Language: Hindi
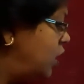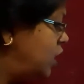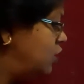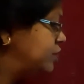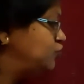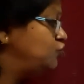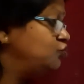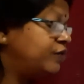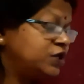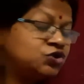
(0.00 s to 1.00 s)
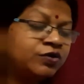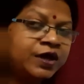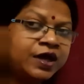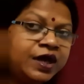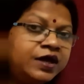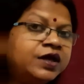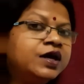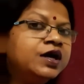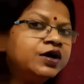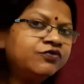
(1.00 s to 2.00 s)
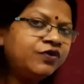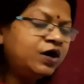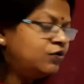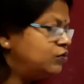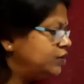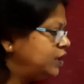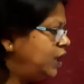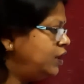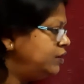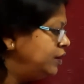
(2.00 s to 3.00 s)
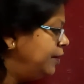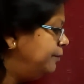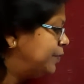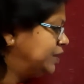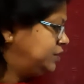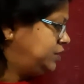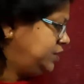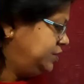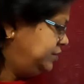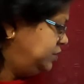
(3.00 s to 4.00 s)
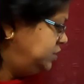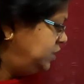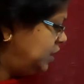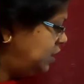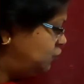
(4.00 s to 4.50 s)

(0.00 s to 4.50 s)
और त्व जो है वह हो गया प्रत्यय ठीक है ना